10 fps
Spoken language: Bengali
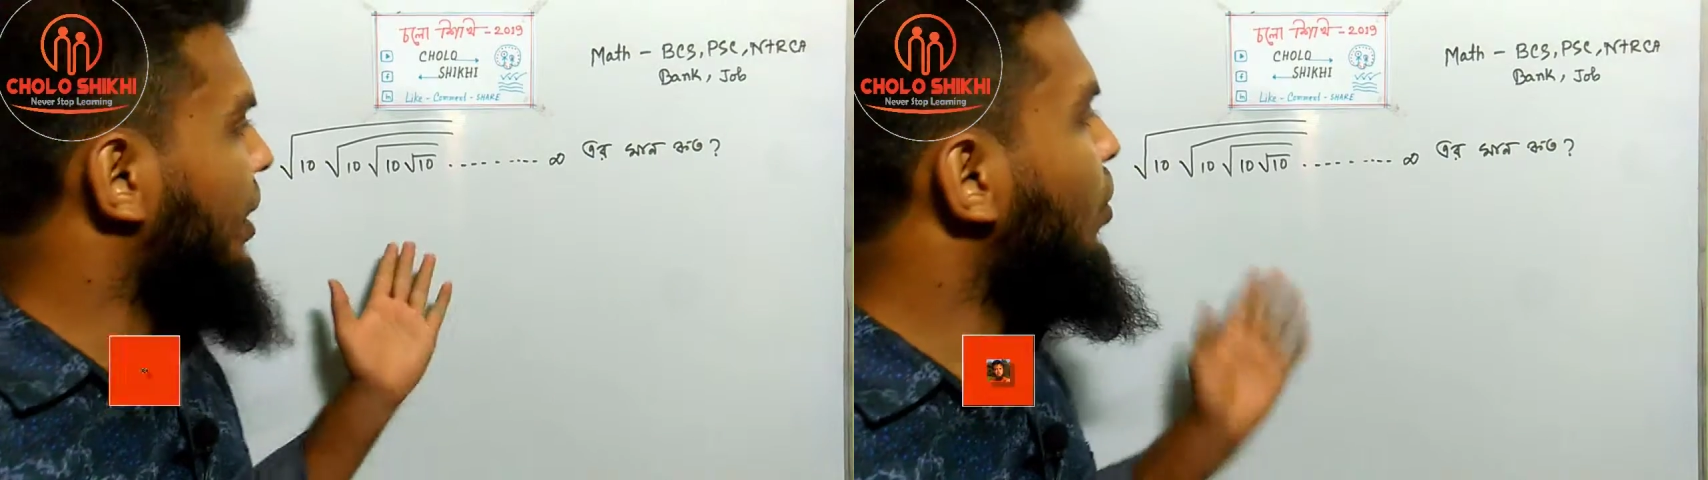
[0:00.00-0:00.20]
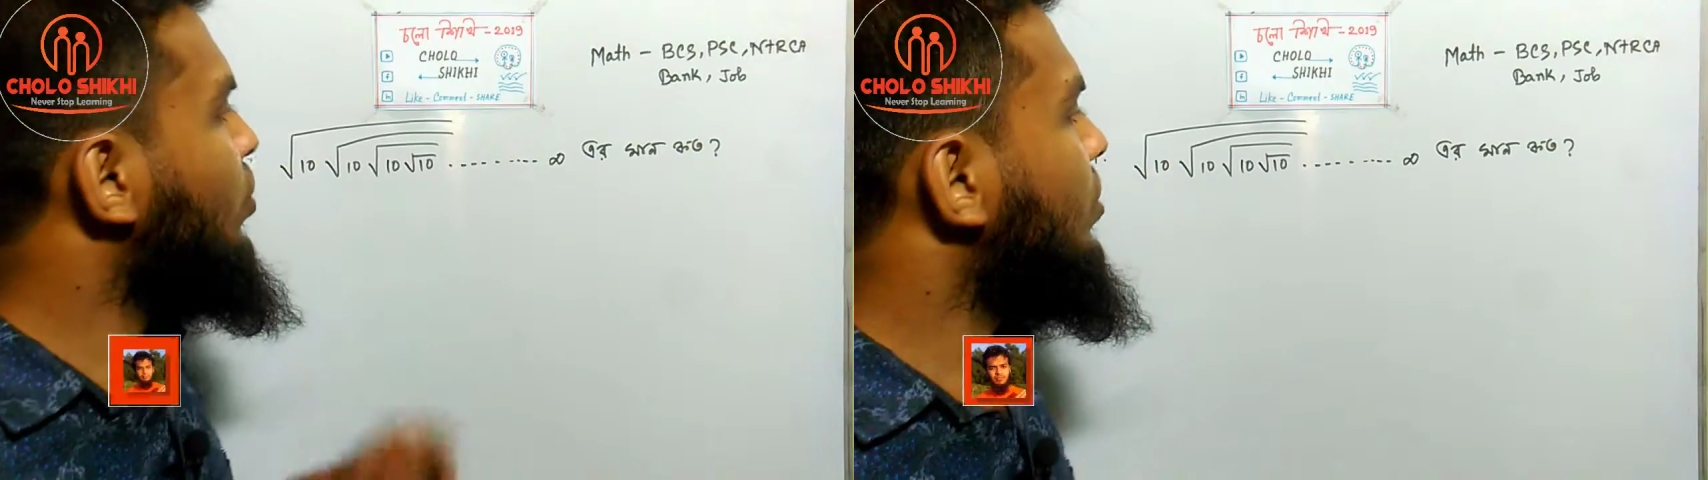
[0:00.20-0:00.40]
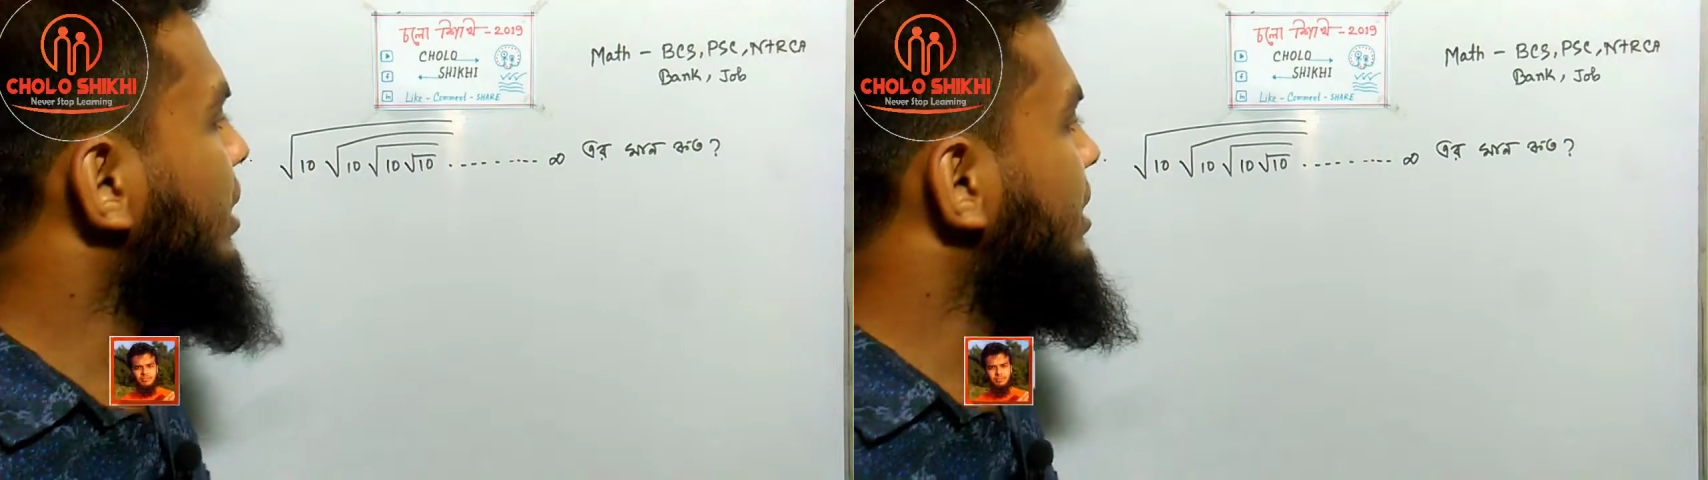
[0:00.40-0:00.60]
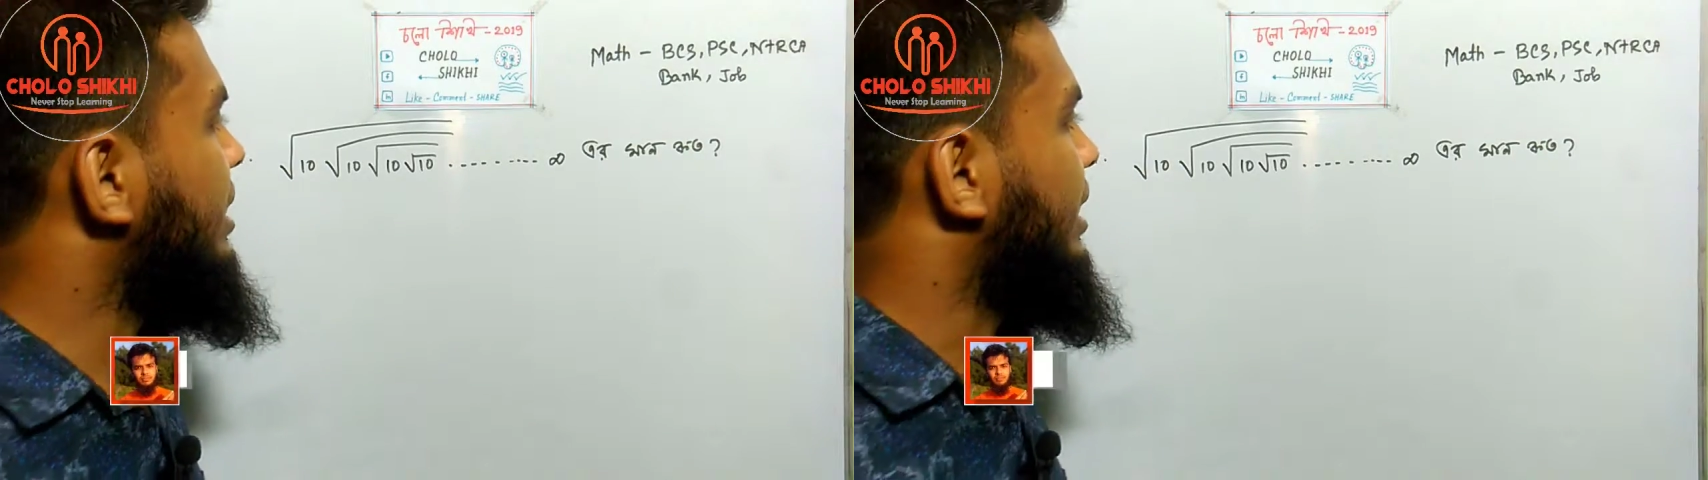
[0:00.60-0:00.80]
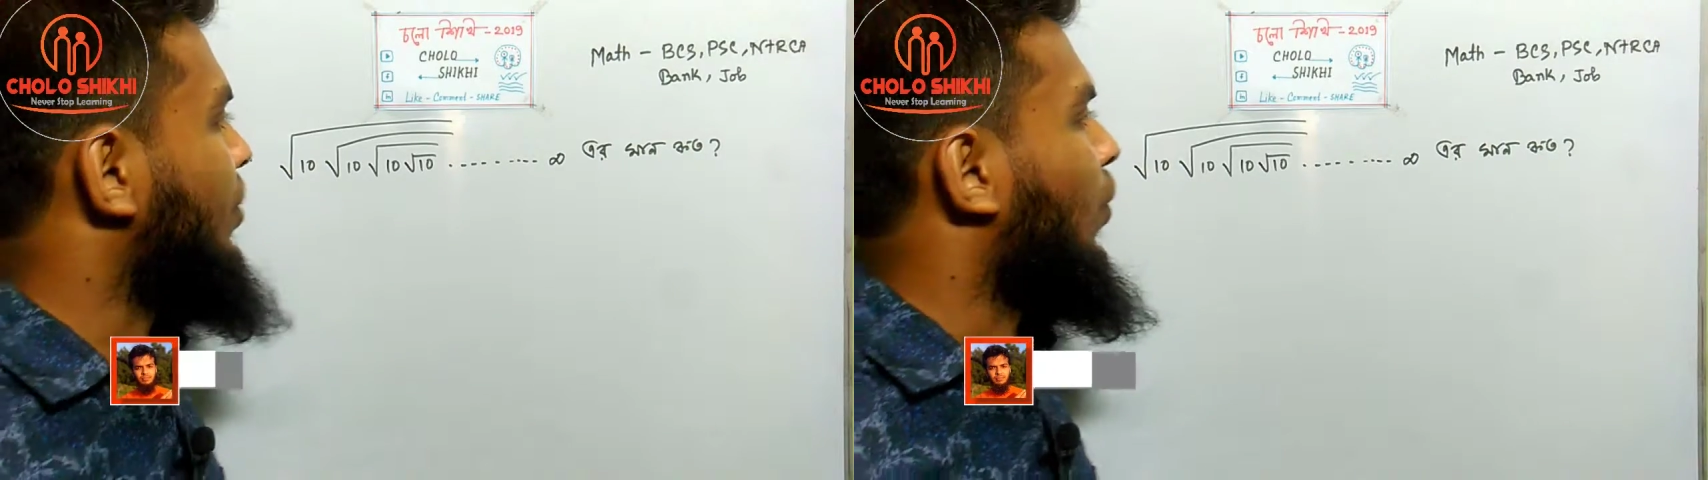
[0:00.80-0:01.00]
এই অঙ্কটা
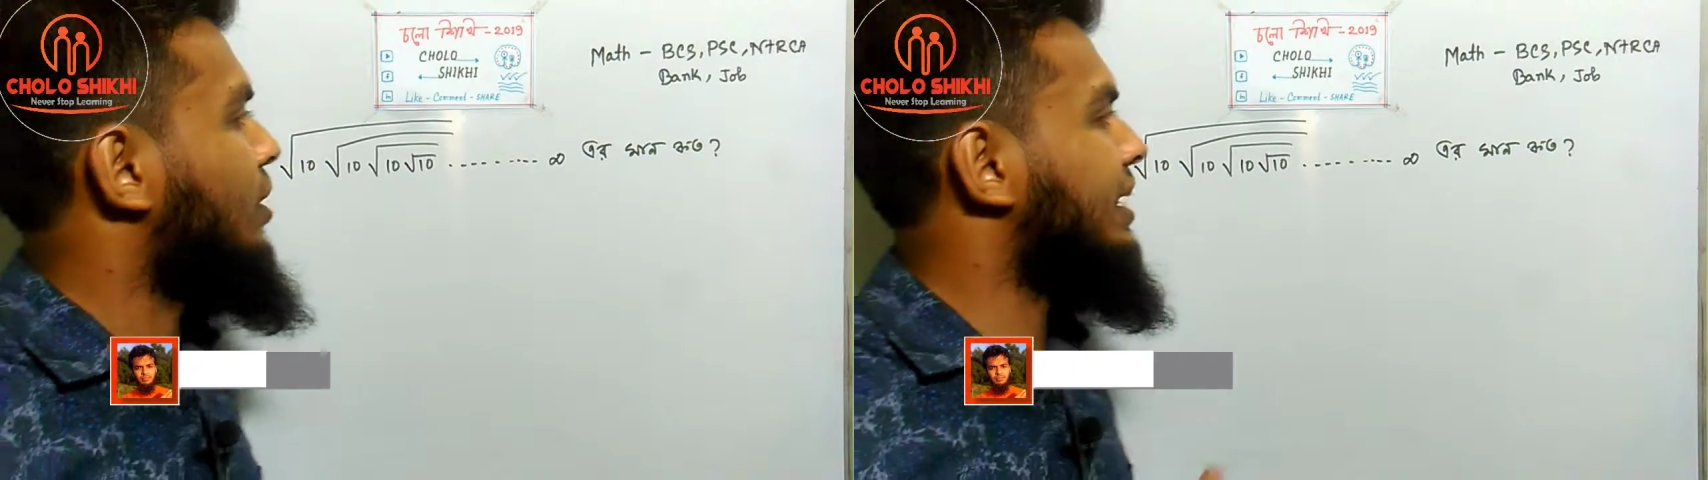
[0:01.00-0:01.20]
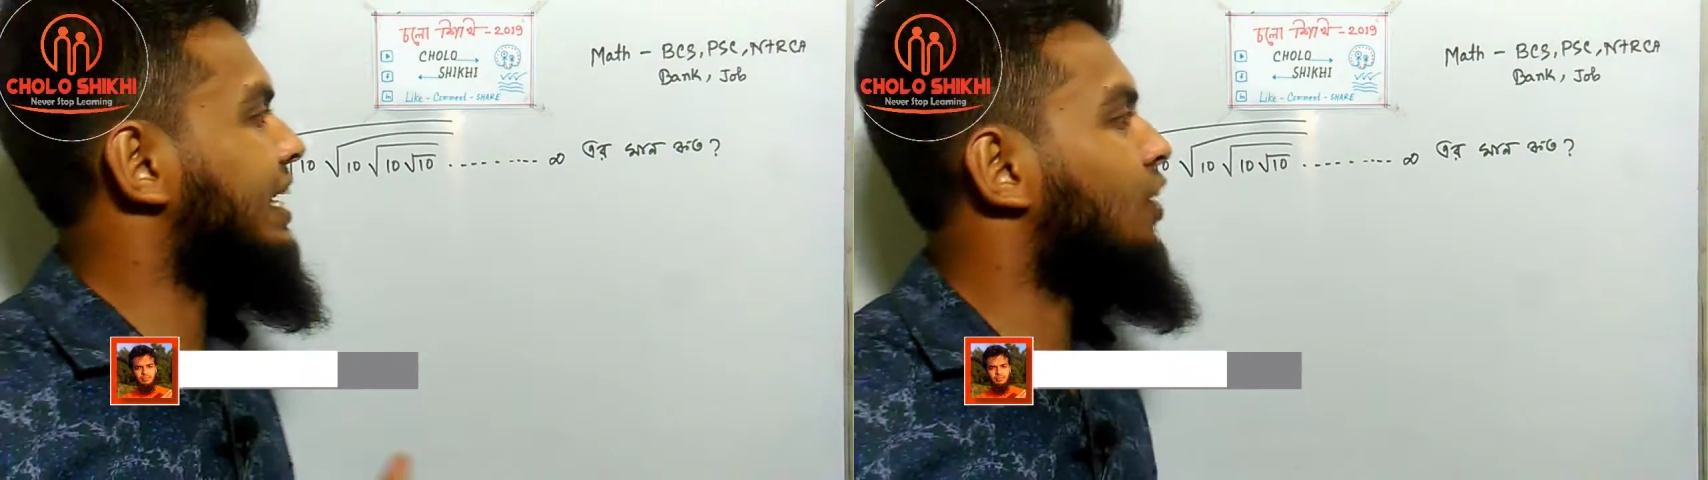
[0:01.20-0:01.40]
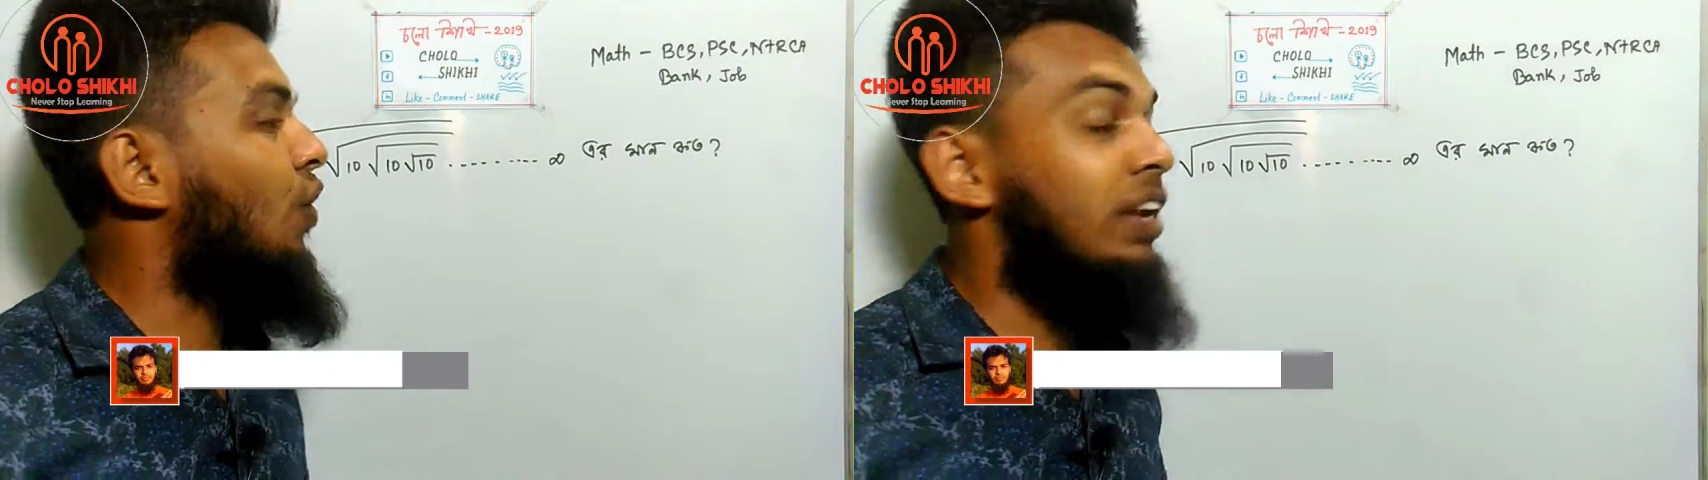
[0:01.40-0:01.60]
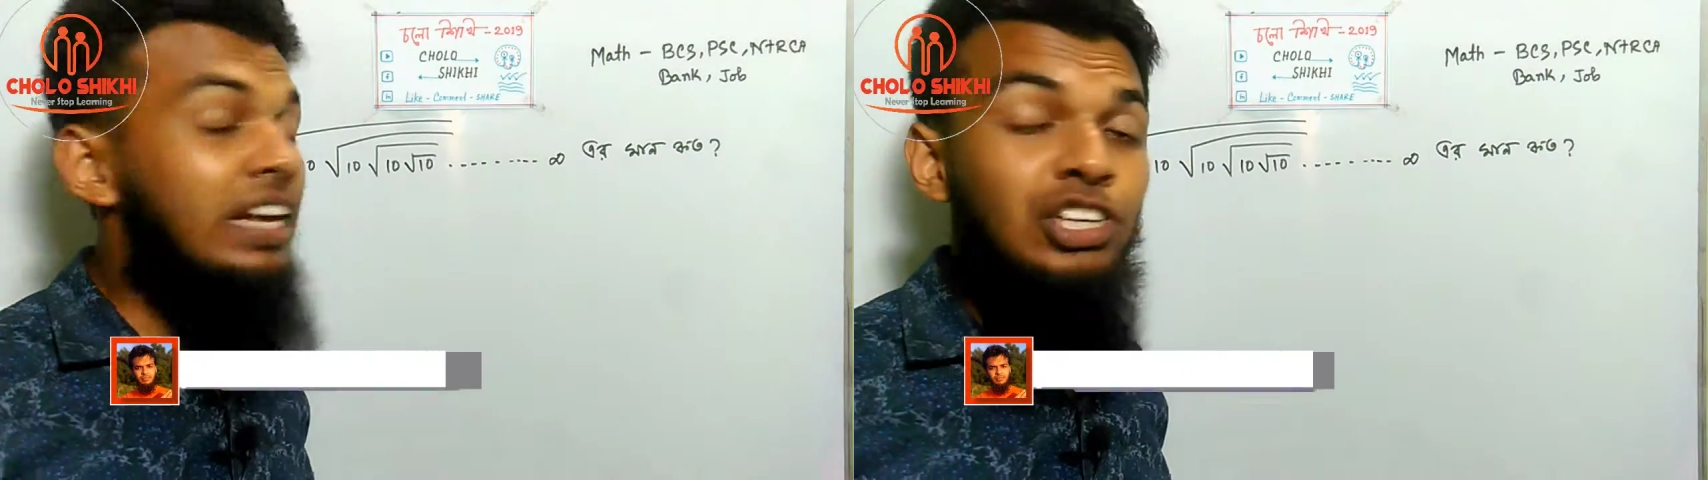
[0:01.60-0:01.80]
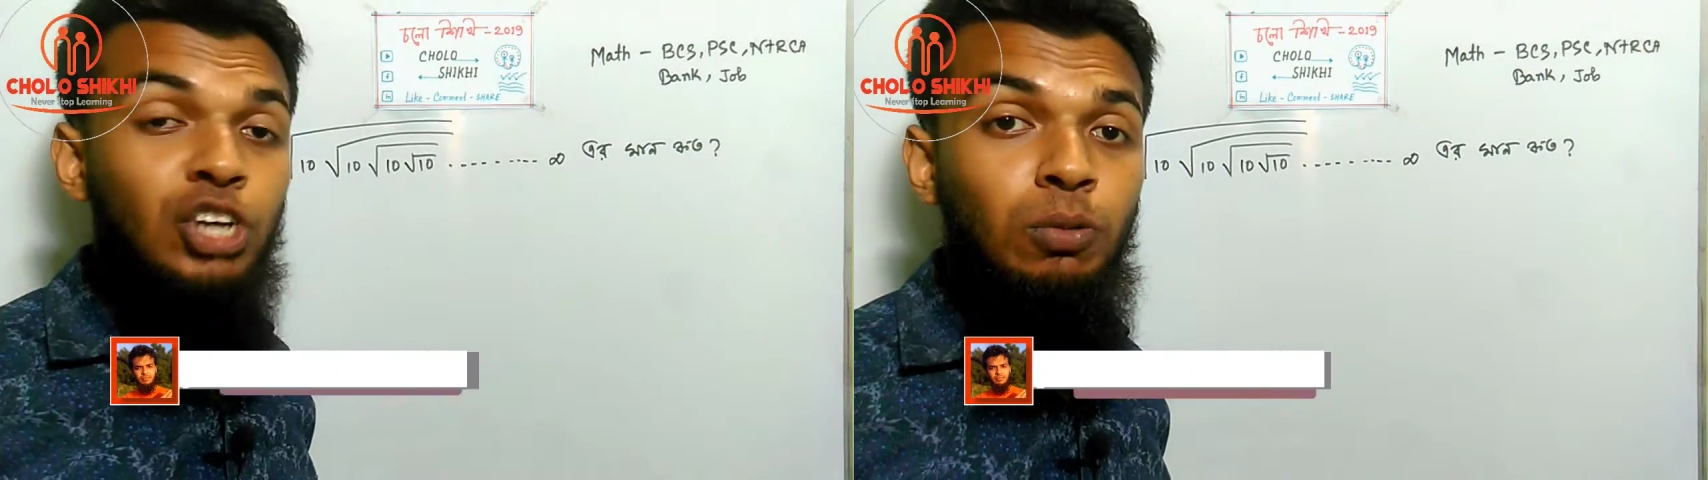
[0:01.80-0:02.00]
নিয়ে অনেকের অনেক